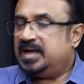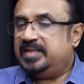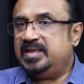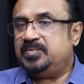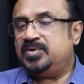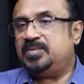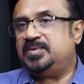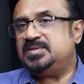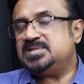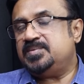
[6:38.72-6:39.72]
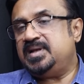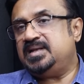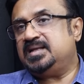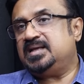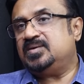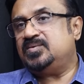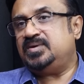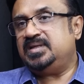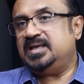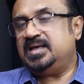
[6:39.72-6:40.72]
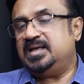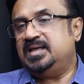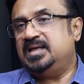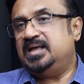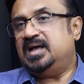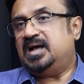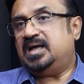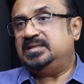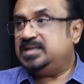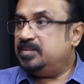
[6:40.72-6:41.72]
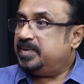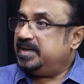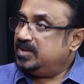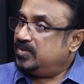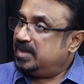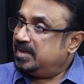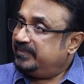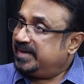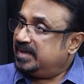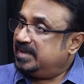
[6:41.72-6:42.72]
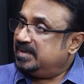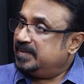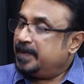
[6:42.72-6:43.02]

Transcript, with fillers: அதே போன்று பொதுச்சபையில் இருக்கக்கூடிய அதிகப்படியானவர்கள்